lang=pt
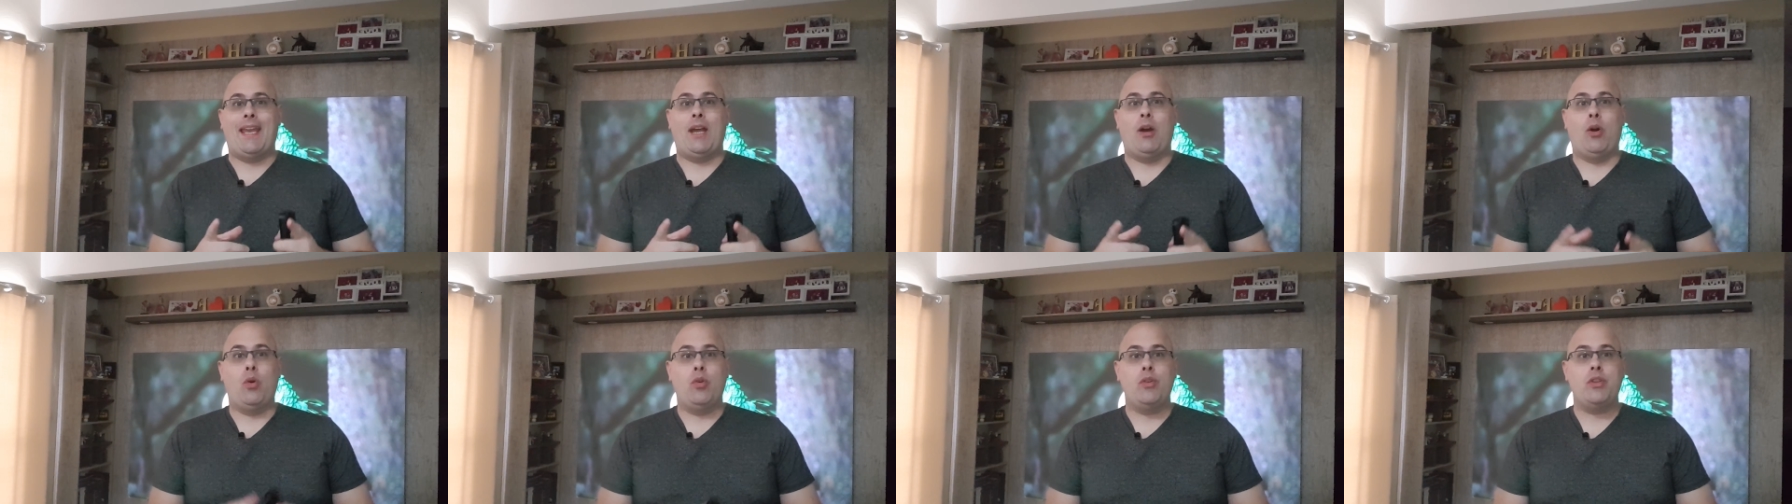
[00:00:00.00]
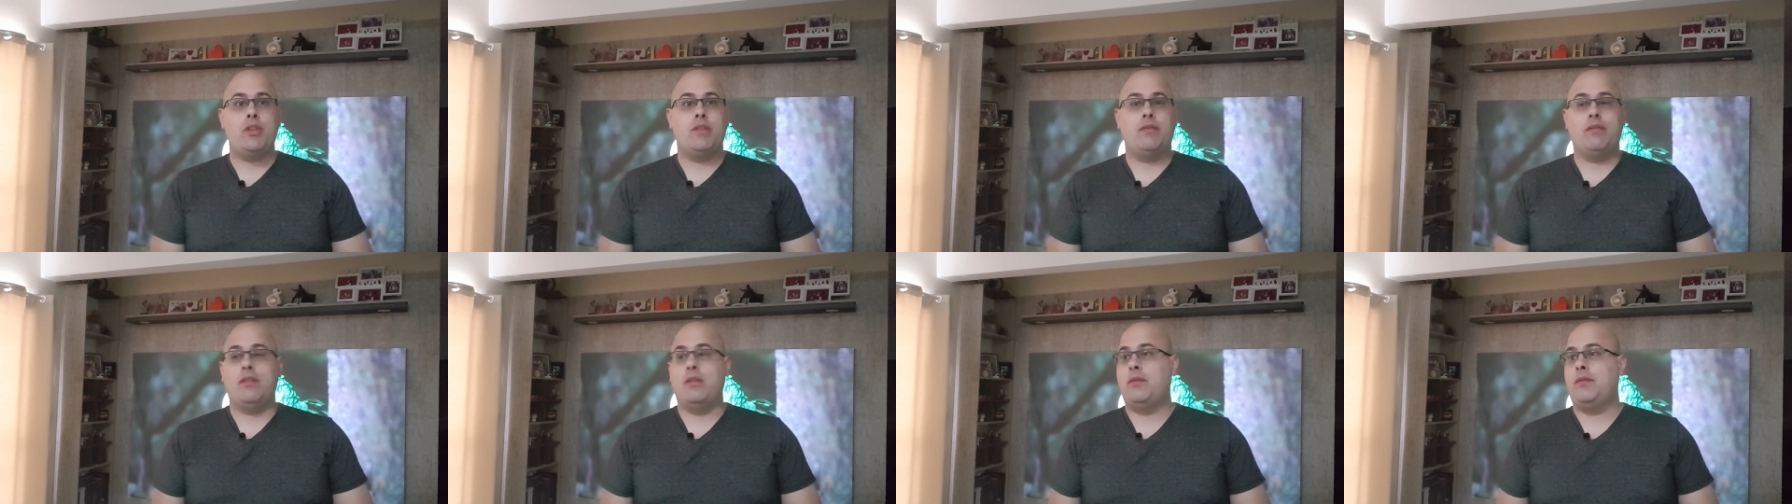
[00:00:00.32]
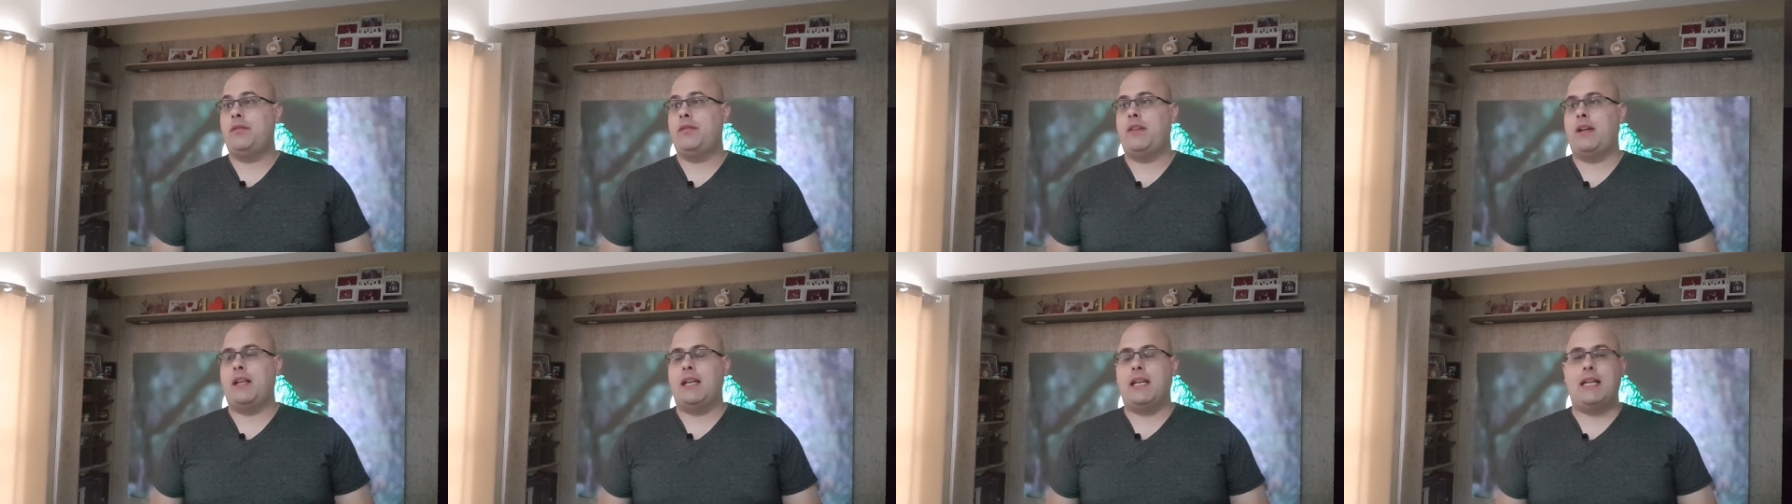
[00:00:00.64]
Hoje
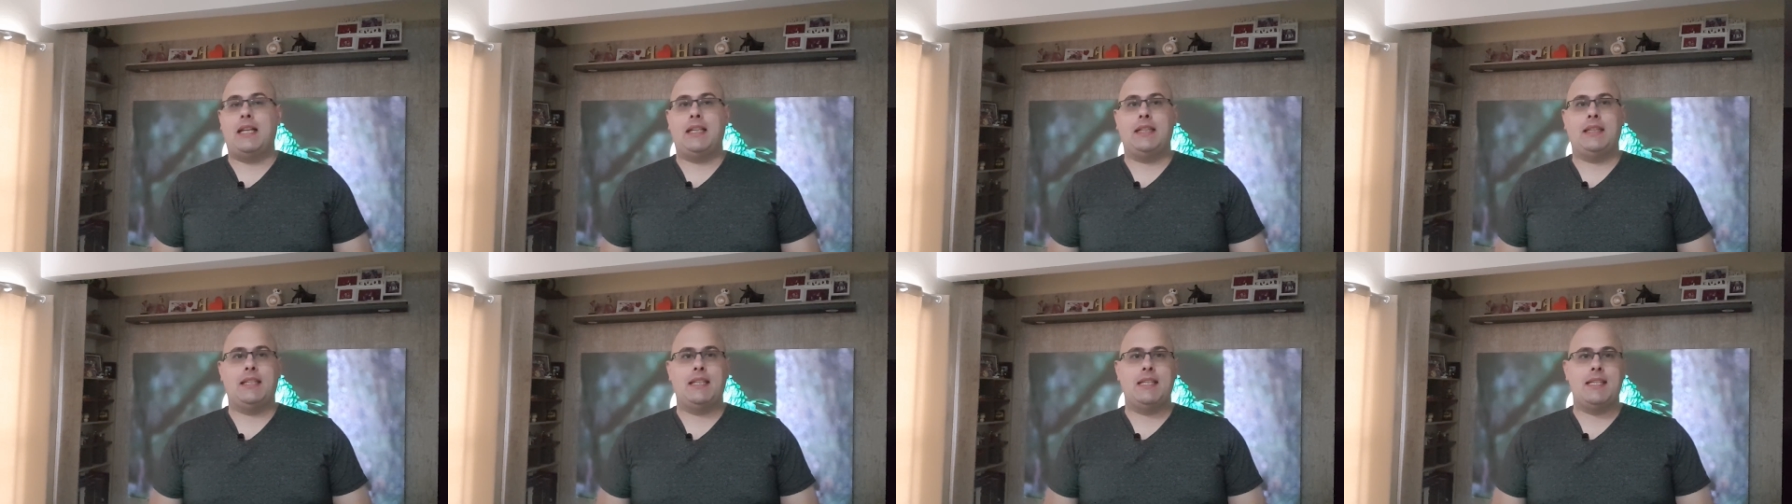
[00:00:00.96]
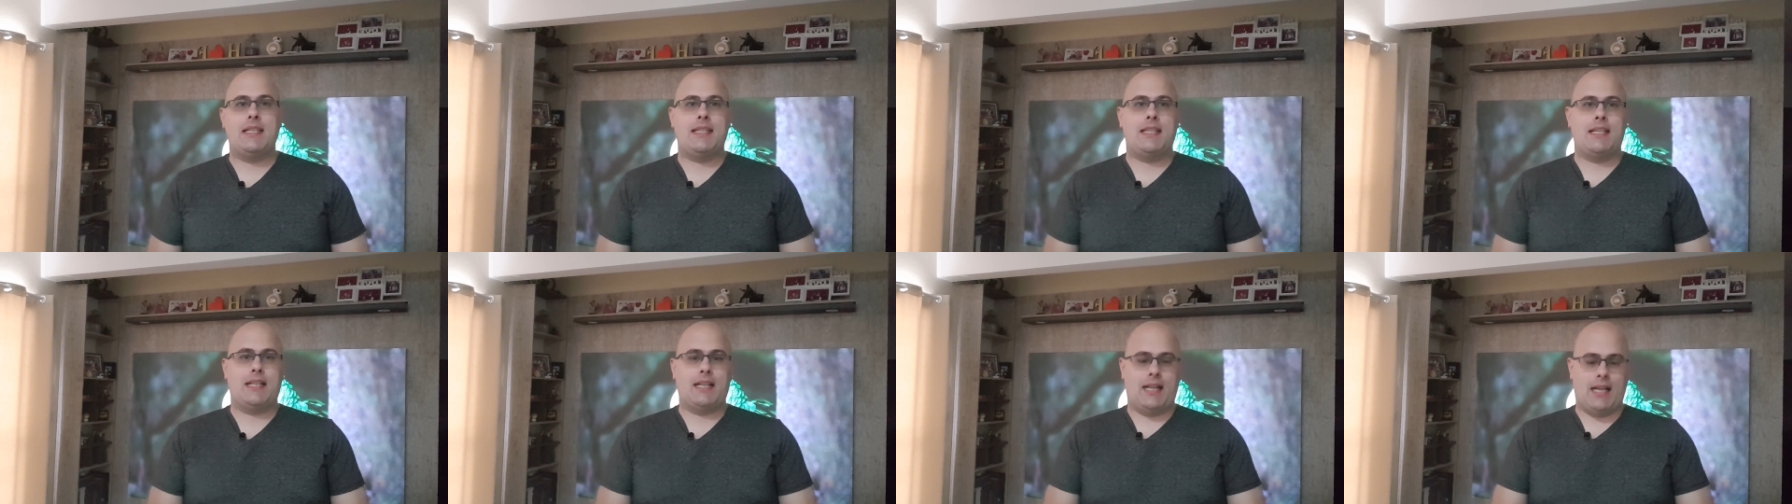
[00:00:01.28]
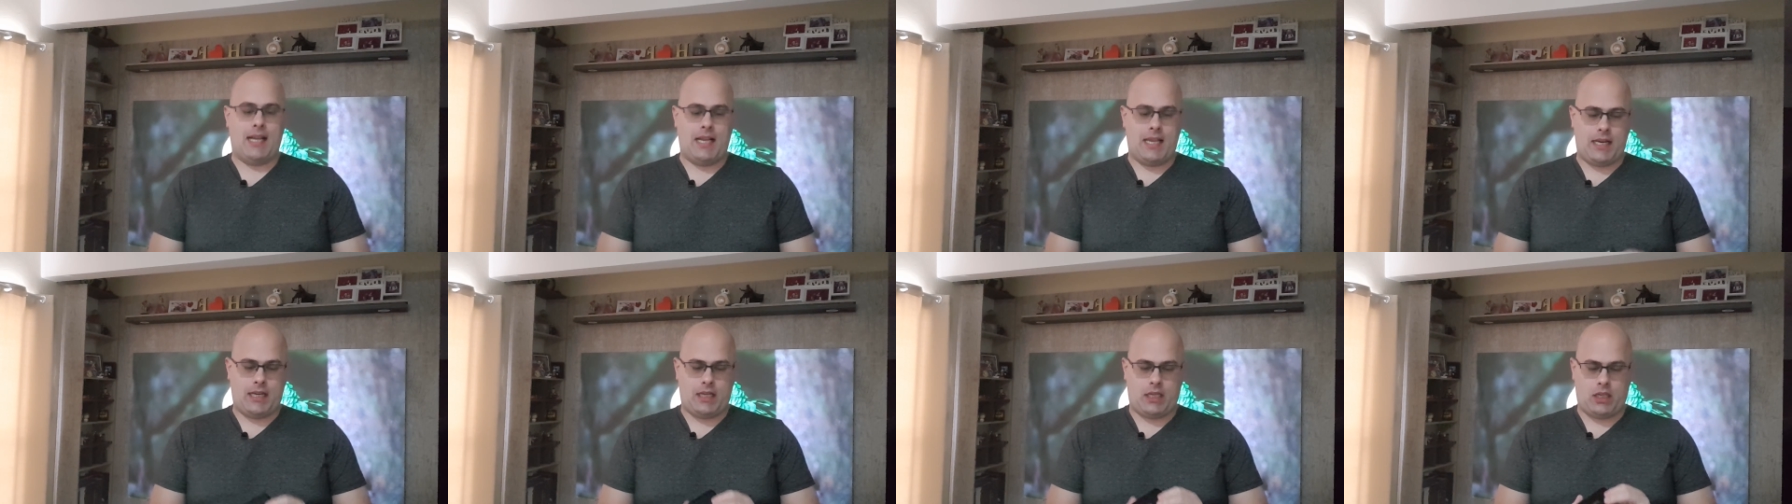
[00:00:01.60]
vamos falar desse
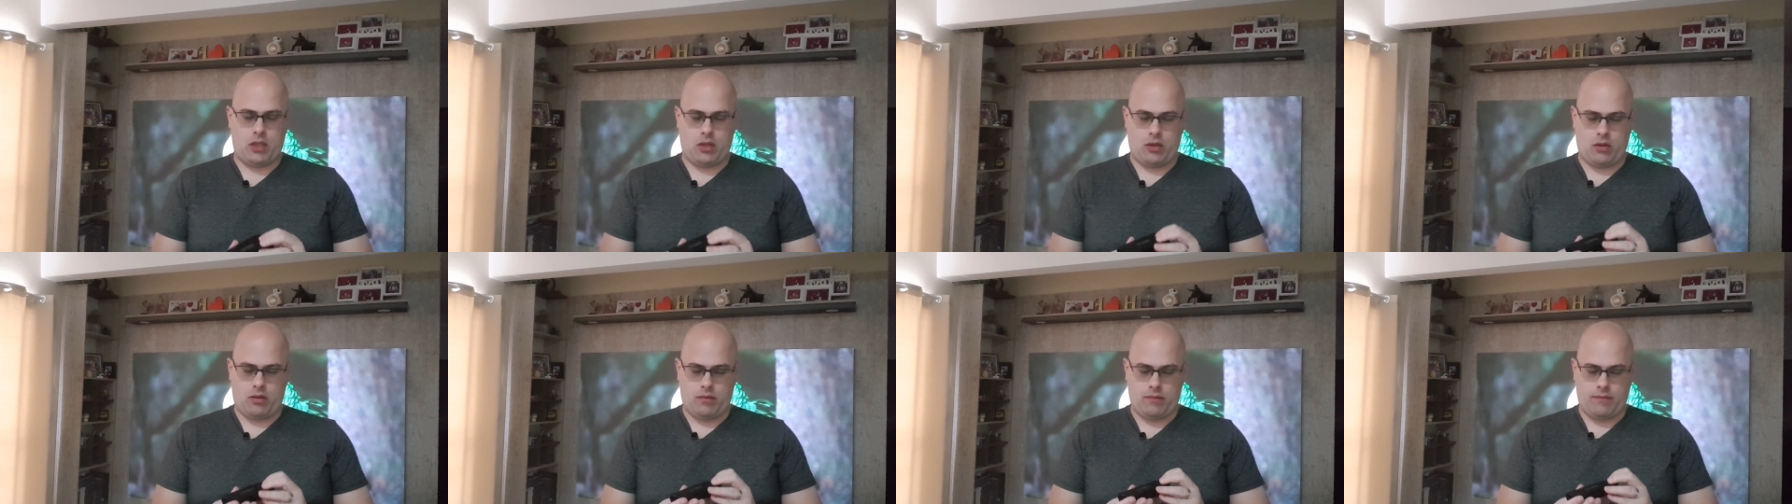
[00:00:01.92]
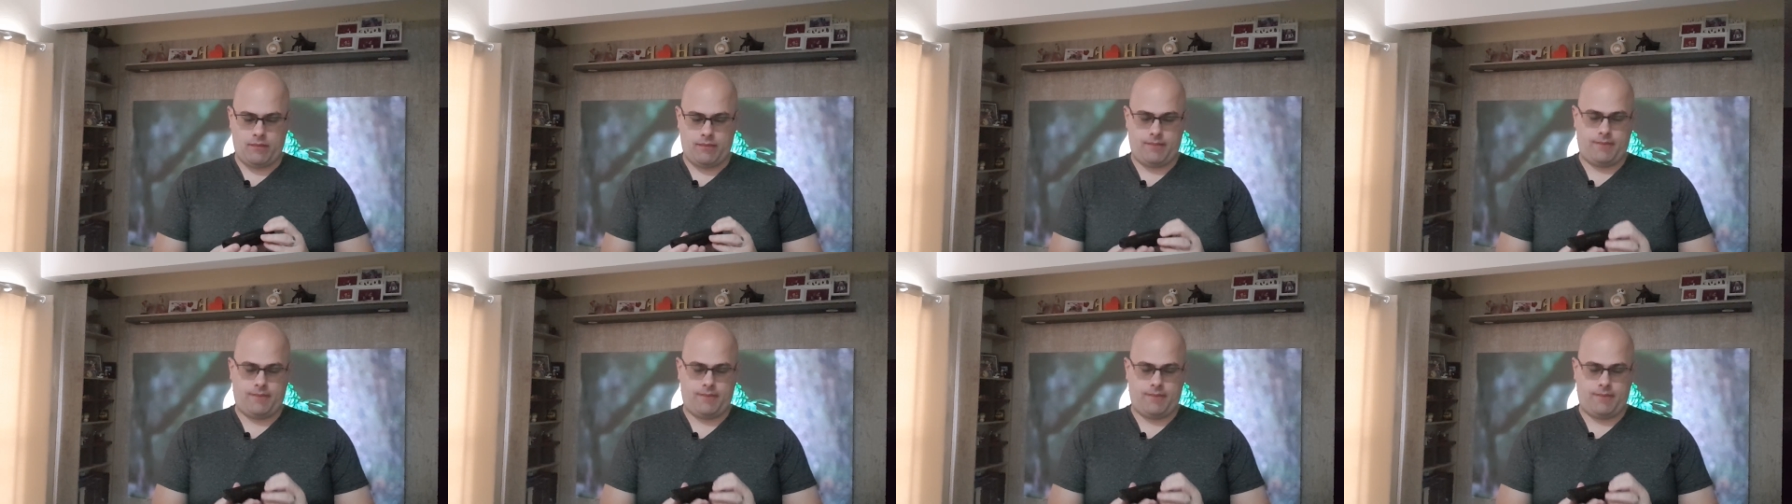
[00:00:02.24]
cara aqui, ó.